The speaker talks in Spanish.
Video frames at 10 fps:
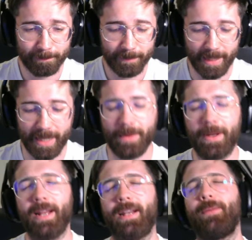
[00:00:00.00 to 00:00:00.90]
Se la
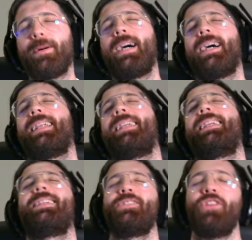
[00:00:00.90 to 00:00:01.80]
llevan al
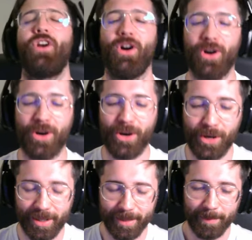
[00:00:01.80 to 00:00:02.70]
rival.
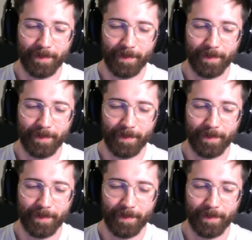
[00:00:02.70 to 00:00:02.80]
¡No!